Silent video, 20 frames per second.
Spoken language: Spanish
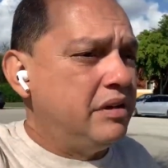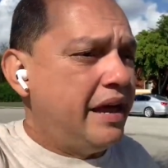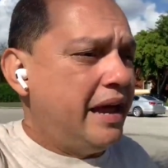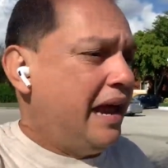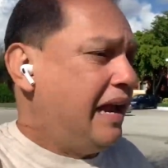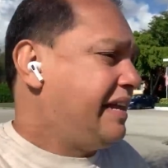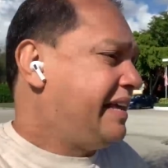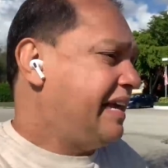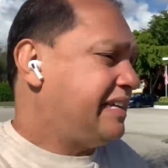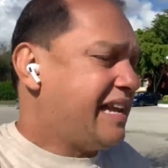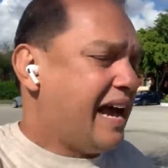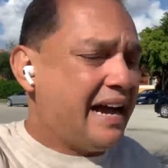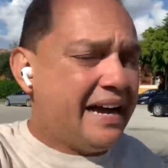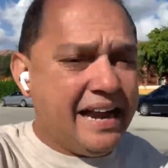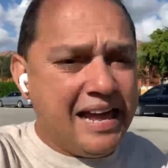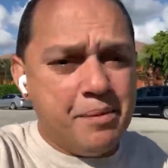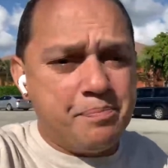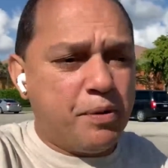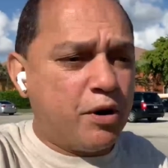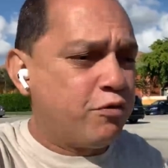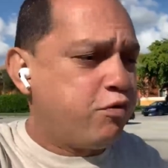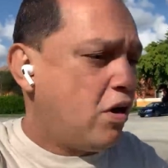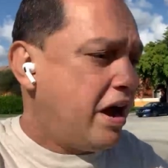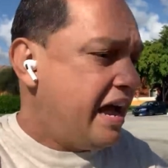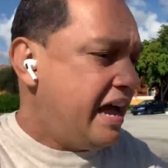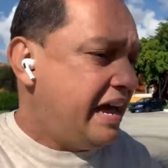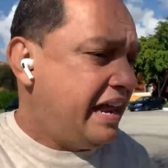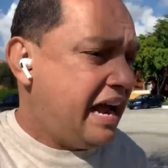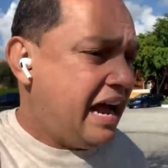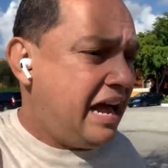el que se agrede por
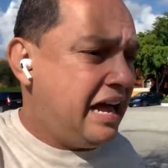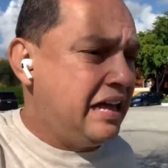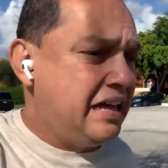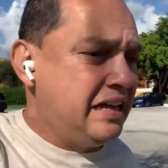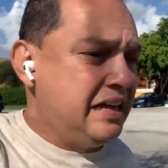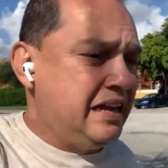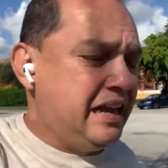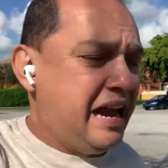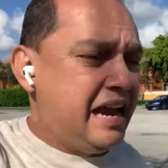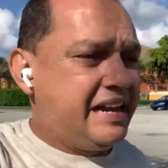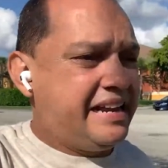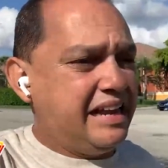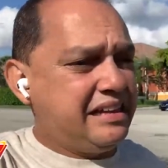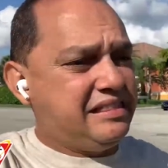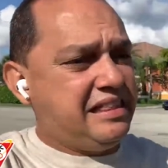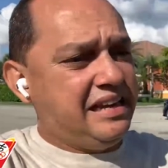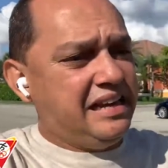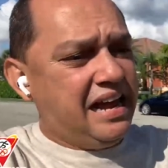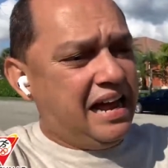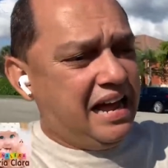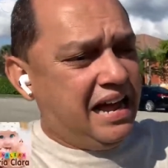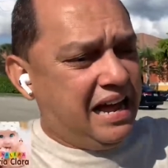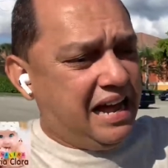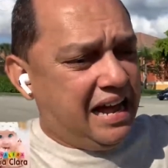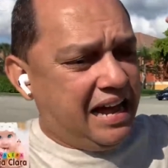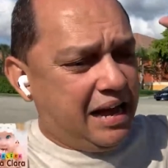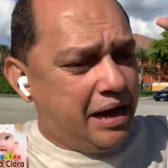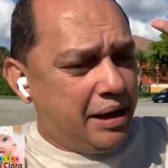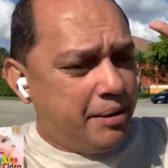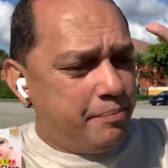fuera, el que
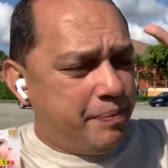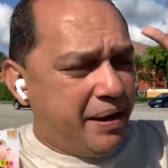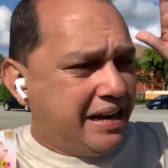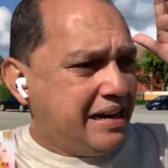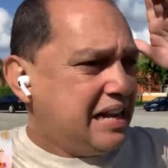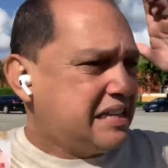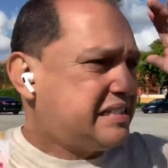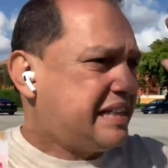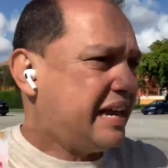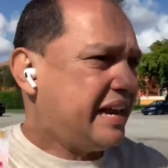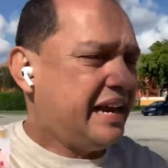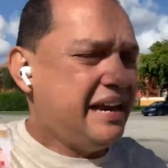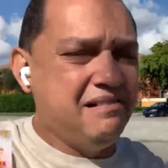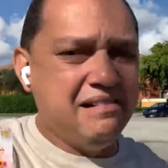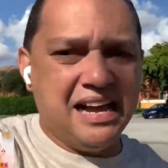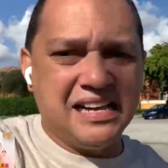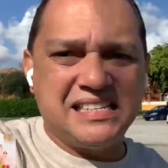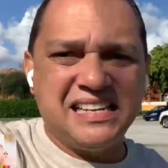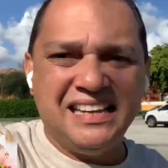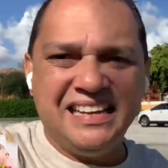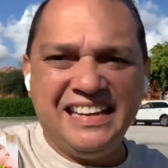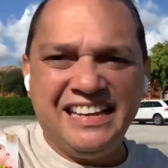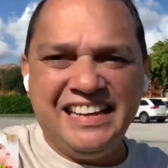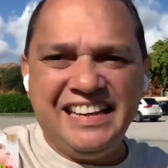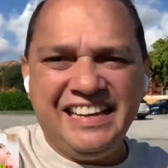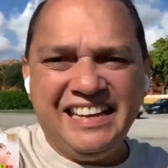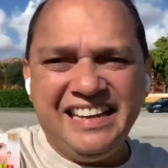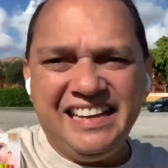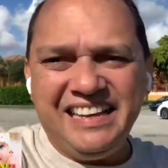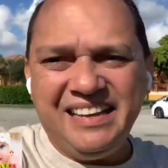tira vainas terribles.
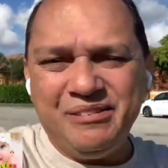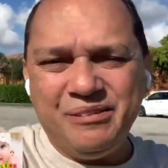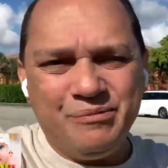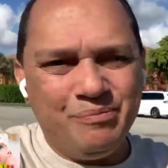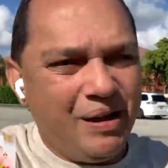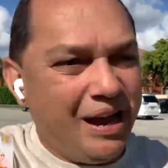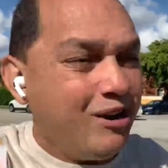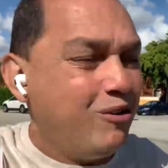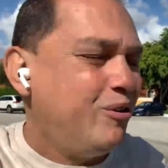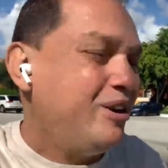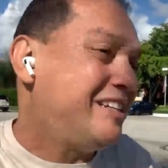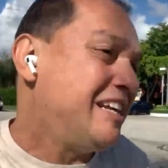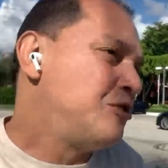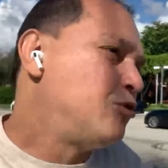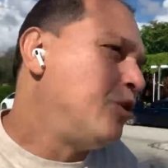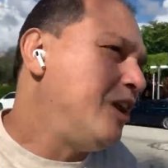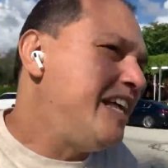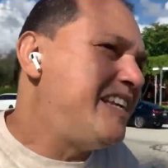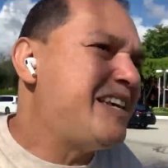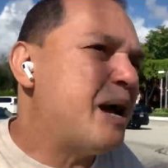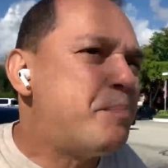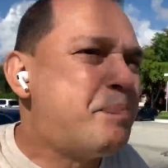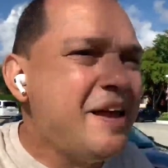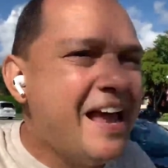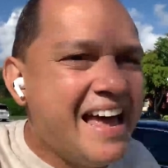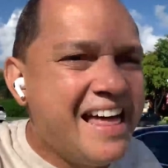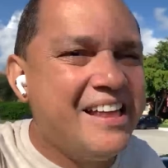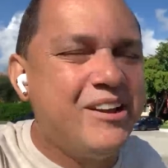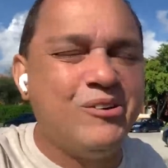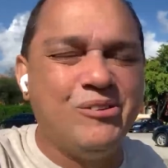Bueno, ese es un hincha
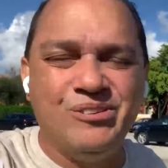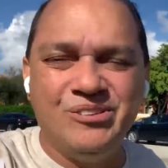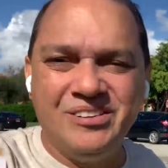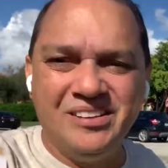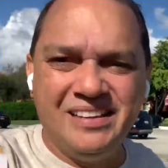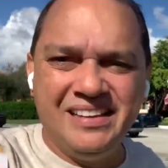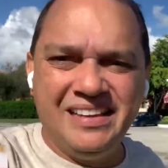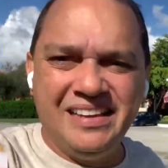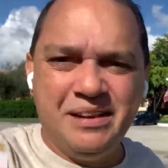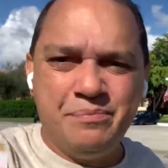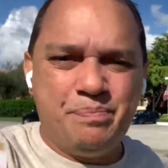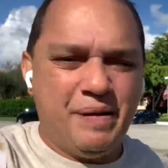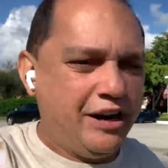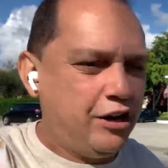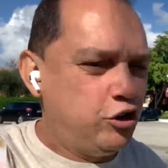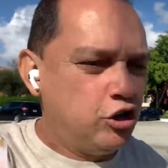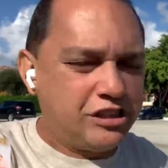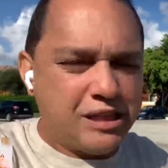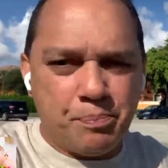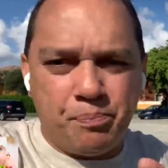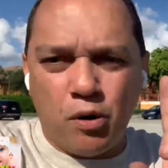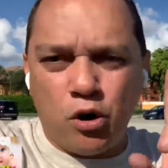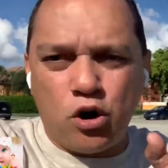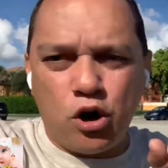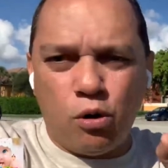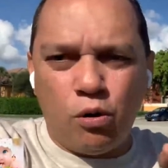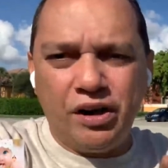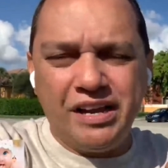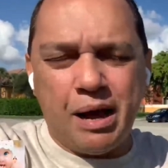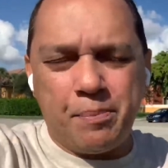piedro, pero yo
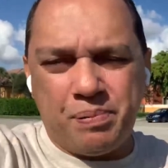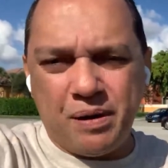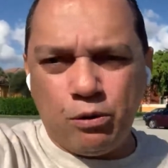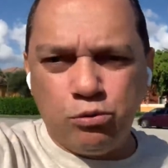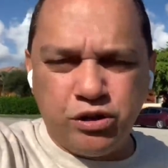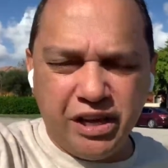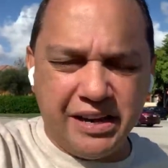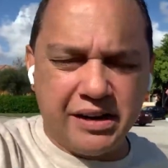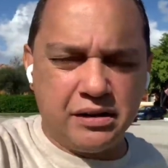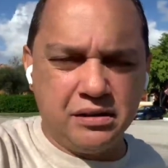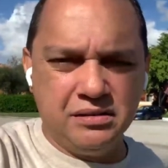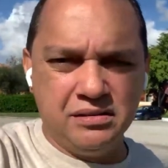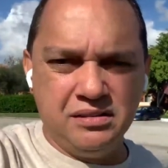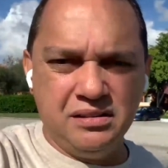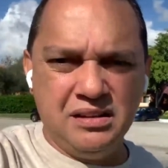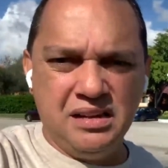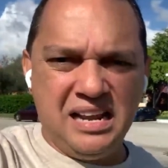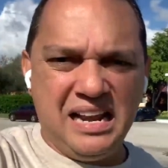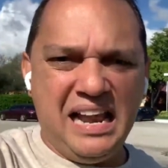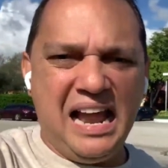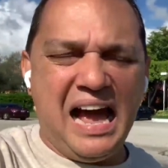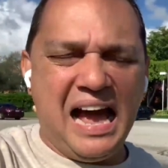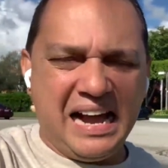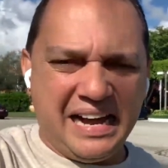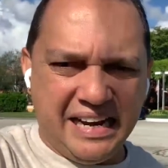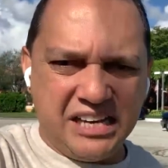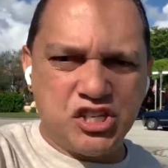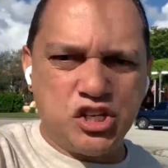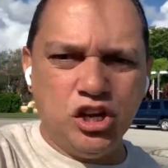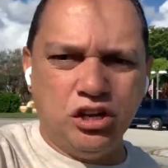tampoco voy a aplaudir la
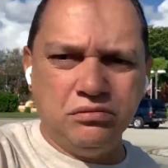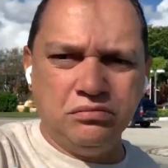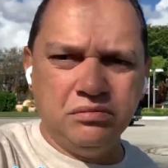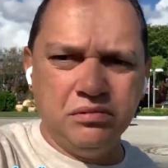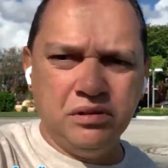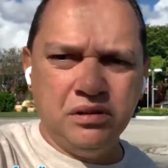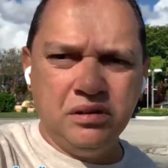agresión.